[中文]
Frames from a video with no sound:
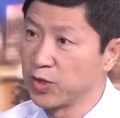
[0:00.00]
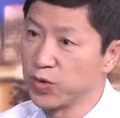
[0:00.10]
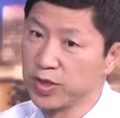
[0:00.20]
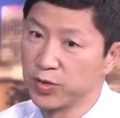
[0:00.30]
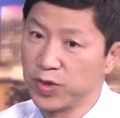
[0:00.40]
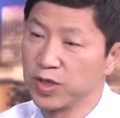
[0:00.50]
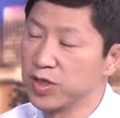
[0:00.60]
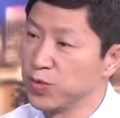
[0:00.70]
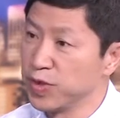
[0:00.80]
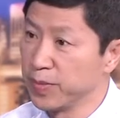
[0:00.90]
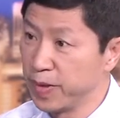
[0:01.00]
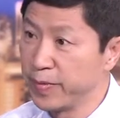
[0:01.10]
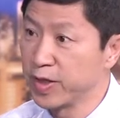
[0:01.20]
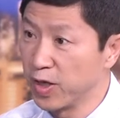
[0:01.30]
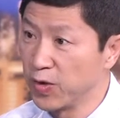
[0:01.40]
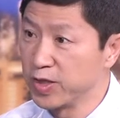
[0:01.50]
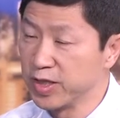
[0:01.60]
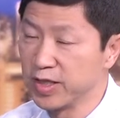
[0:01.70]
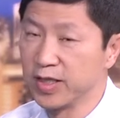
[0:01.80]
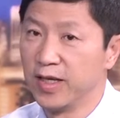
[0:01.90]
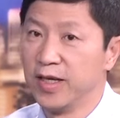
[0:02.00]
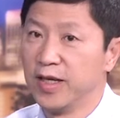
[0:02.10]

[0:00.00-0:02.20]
所以虽然十五年成本高一些呢。